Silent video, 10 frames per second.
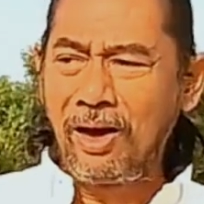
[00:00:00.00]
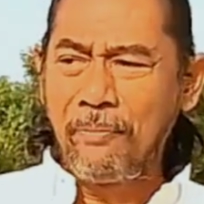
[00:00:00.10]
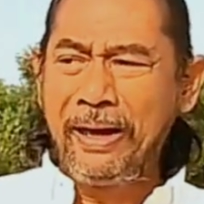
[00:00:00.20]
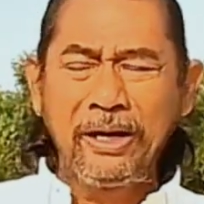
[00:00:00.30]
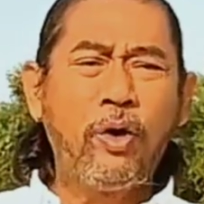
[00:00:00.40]
ก็
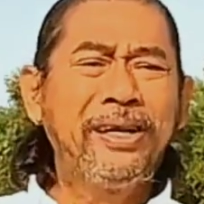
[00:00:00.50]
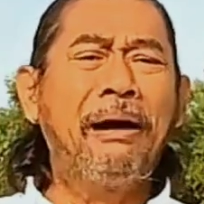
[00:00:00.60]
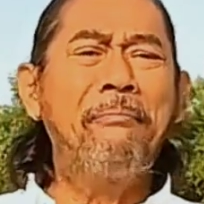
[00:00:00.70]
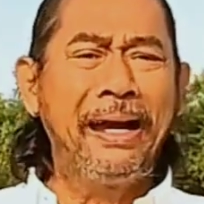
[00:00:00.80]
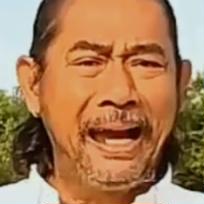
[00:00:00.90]
เป็นคน
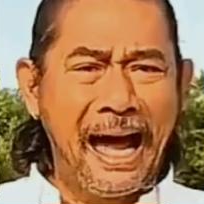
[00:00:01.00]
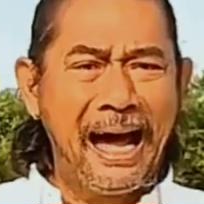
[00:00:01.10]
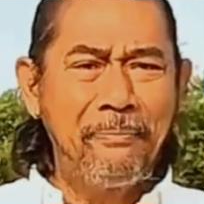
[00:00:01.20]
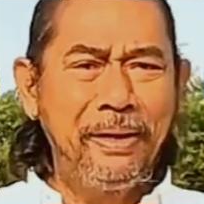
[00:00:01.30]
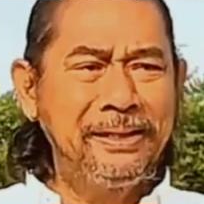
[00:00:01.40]
ธรรมดา
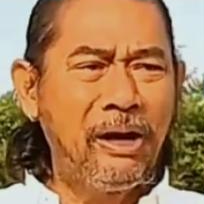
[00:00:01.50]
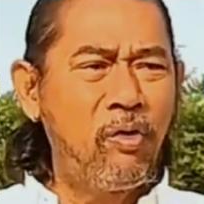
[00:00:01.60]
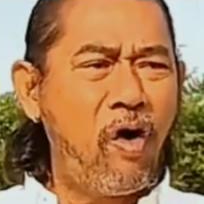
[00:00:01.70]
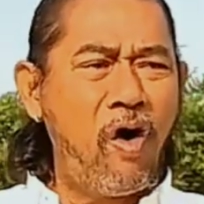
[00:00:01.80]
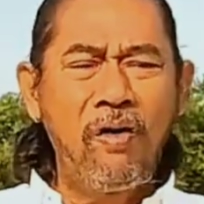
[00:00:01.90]
เป็นเจ้า
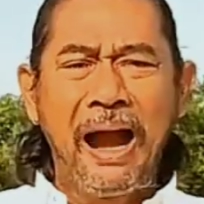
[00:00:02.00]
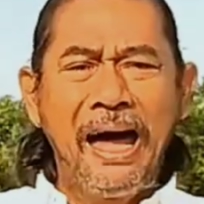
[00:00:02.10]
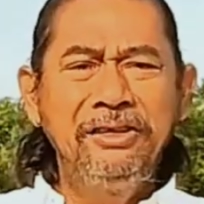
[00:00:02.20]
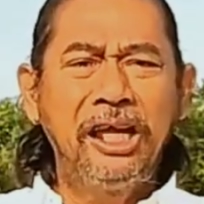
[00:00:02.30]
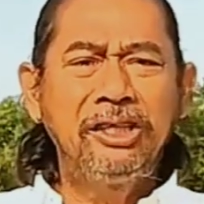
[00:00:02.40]
ของร้า
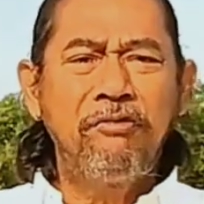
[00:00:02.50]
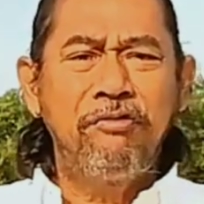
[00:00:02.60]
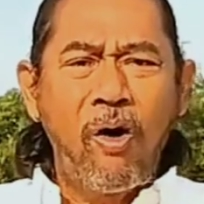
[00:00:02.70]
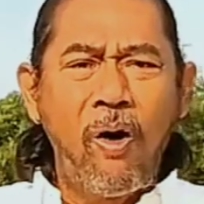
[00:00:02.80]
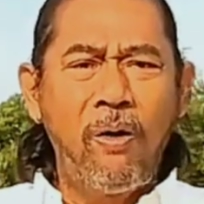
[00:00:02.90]
นเย็นตา
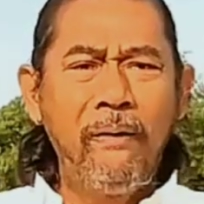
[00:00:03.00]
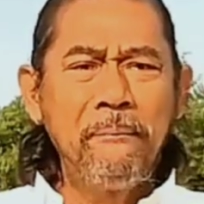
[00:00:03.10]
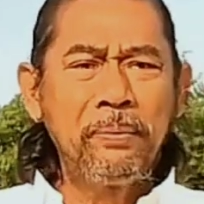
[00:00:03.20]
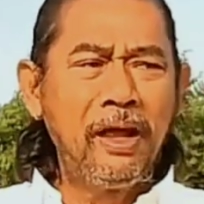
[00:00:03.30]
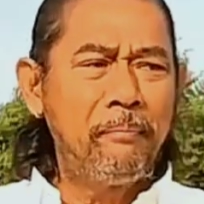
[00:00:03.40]
โฟ
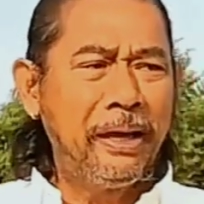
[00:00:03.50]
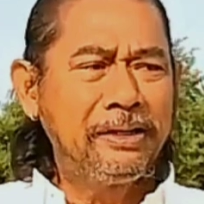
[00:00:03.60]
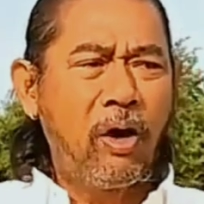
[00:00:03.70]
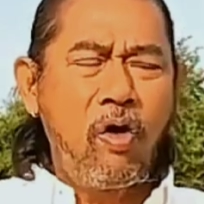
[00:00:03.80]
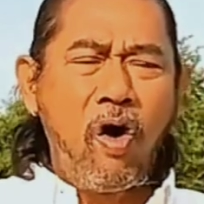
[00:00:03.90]
เป็น
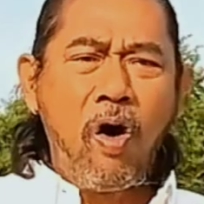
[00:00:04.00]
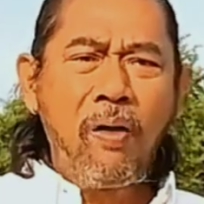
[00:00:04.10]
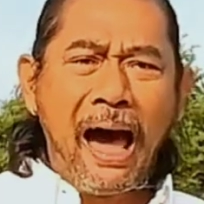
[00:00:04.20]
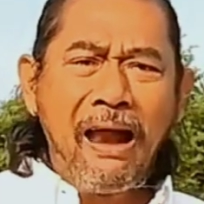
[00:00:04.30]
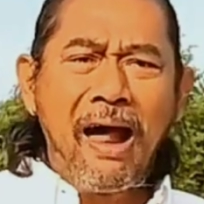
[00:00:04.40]
เจ้าของ
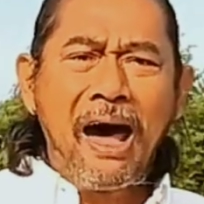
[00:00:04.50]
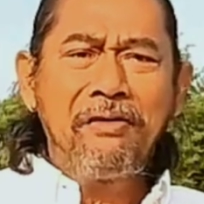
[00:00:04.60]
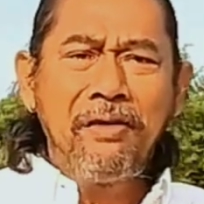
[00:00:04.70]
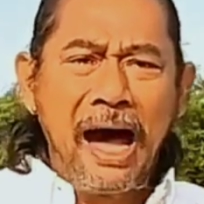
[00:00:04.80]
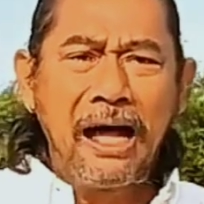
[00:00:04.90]
ร้านราด
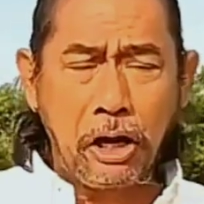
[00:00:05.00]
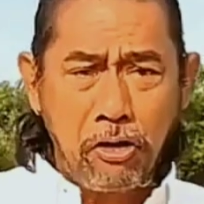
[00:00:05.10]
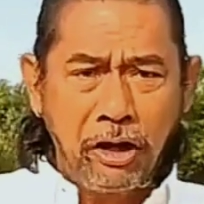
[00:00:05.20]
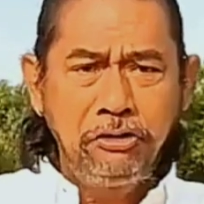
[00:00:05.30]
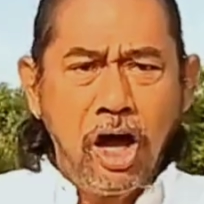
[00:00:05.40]
หน้าแต่
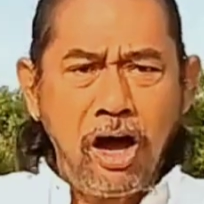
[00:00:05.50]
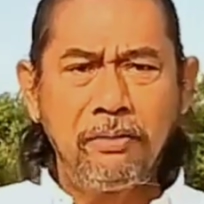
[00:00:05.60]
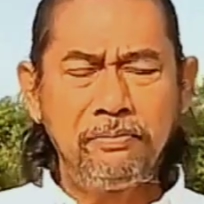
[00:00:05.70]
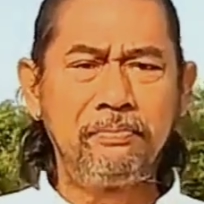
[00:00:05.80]
เงินเยอะ